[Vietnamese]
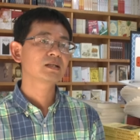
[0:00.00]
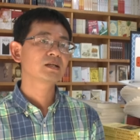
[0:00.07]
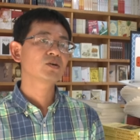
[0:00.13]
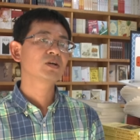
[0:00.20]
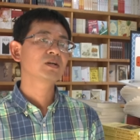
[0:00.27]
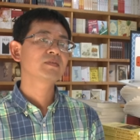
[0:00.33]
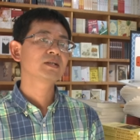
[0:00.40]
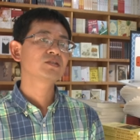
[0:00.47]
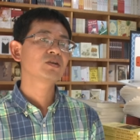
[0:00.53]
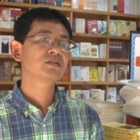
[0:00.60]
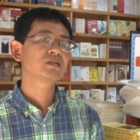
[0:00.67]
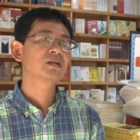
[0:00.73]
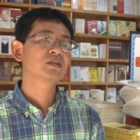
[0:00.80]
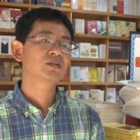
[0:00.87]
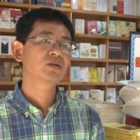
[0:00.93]
đã có cái vai trò
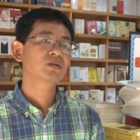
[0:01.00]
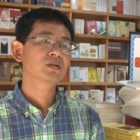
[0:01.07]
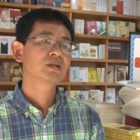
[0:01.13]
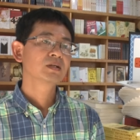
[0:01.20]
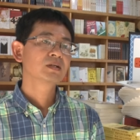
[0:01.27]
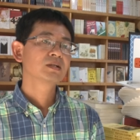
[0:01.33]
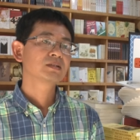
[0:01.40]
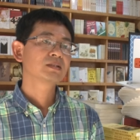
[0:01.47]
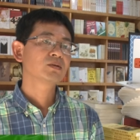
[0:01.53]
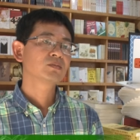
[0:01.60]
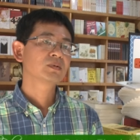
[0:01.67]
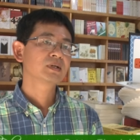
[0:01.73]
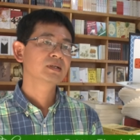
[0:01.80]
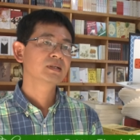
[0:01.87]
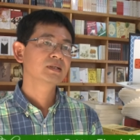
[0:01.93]
rất là tốt.
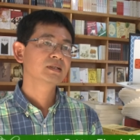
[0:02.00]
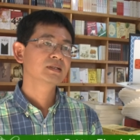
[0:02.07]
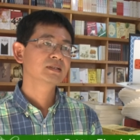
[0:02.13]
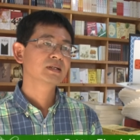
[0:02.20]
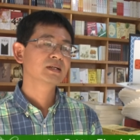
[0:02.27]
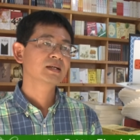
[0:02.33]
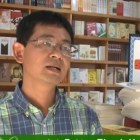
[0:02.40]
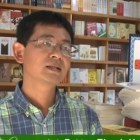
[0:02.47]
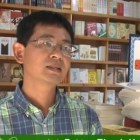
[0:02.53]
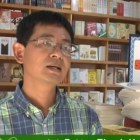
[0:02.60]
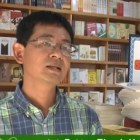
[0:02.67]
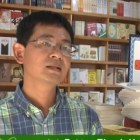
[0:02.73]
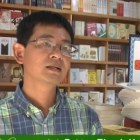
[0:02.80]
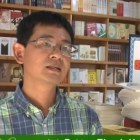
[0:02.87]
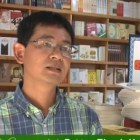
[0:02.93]
Trong những ngày
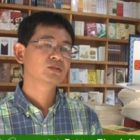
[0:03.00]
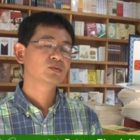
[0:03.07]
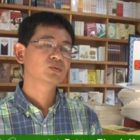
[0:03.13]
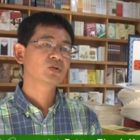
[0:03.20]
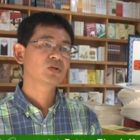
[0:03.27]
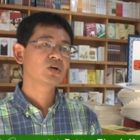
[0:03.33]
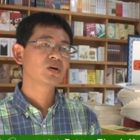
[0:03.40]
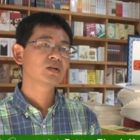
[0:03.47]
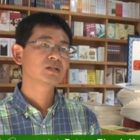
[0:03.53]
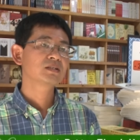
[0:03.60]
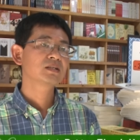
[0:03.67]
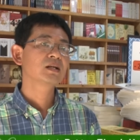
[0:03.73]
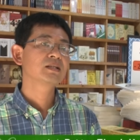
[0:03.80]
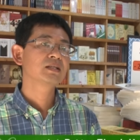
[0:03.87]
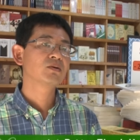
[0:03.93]
Tết này thì chúng tôi đón
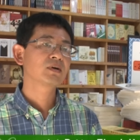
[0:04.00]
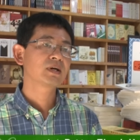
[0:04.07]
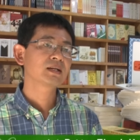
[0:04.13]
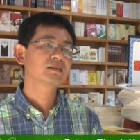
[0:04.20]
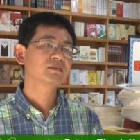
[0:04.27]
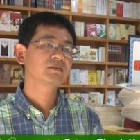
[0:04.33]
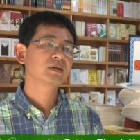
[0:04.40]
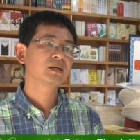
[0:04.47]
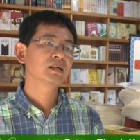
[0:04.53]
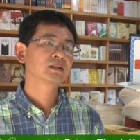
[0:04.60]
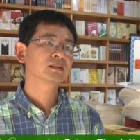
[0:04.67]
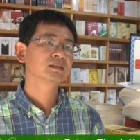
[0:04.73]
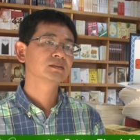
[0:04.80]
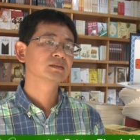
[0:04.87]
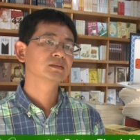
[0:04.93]
rất là nhiều khách và
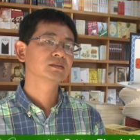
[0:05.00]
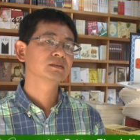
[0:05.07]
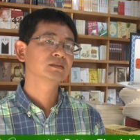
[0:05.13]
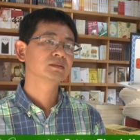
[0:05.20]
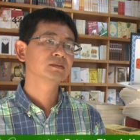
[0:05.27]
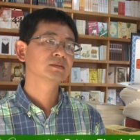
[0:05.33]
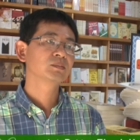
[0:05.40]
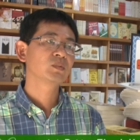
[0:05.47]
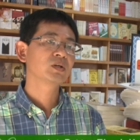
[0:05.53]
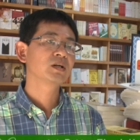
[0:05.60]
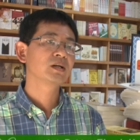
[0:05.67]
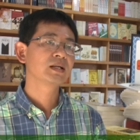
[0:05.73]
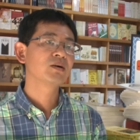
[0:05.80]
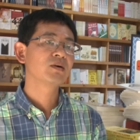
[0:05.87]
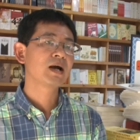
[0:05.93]
mọi
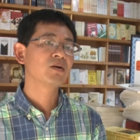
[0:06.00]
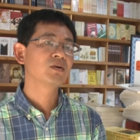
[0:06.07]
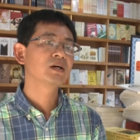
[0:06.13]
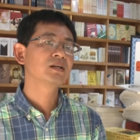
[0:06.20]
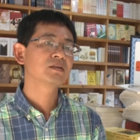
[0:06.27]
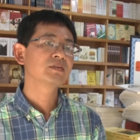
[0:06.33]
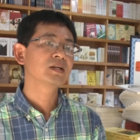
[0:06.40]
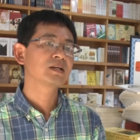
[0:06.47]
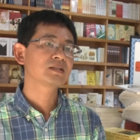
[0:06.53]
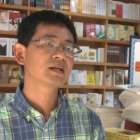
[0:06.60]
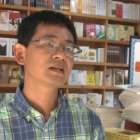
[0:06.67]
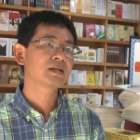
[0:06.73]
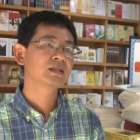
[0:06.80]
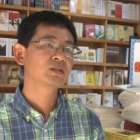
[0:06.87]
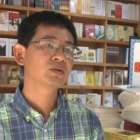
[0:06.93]
người đều hào hứng với đường sách này.